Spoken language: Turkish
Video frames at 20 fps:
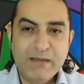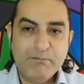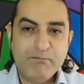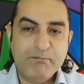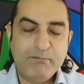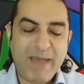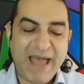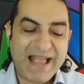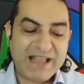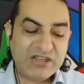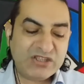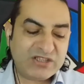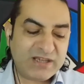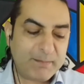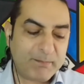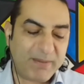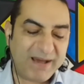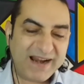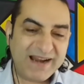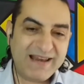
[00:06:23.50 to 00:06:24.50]

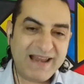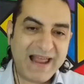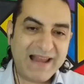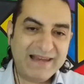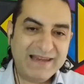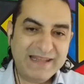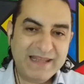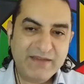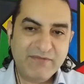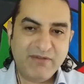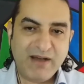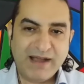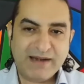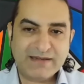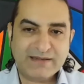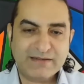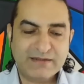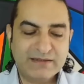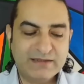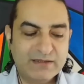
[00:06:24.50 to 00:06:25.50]
bence paralelliği var.
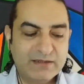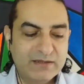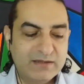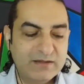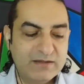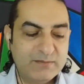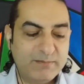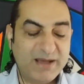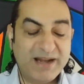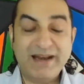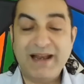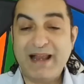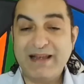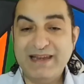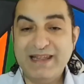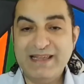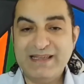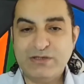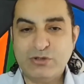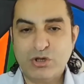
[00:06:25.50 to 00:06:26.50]
E,
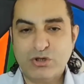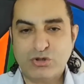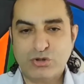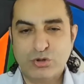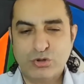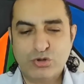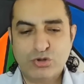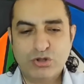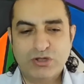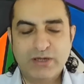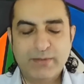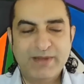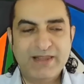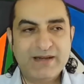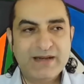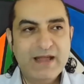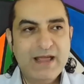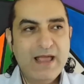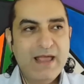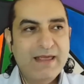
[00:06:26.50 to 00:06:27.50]
paralelliği söz konusu
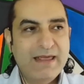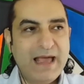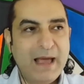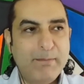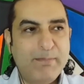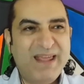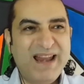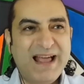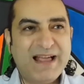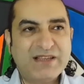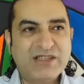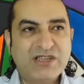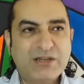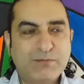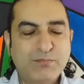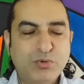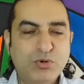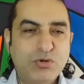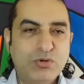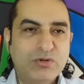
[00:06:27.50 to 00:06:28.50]
olabilir. Yani birazcık
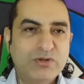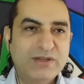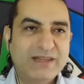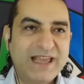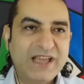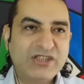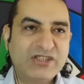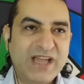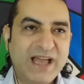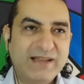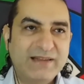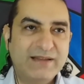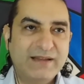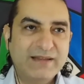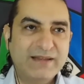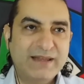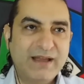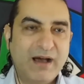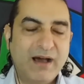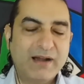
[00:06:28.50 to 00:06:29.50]
bu ıı, geçen
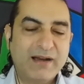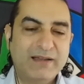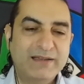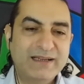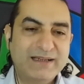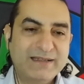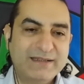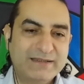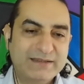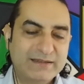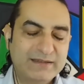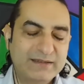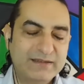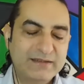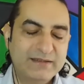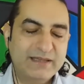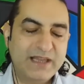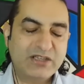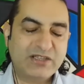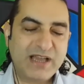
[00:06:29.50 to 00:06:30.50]
Aralık,
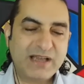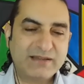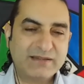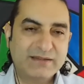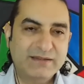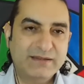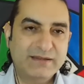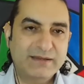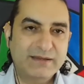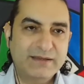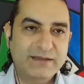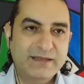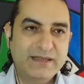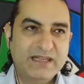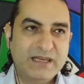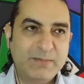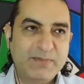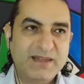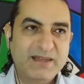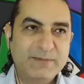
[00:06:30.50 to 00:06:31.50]
ıı, geçen
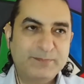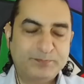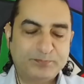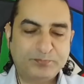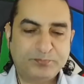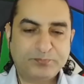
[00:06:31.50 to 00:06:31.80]
2021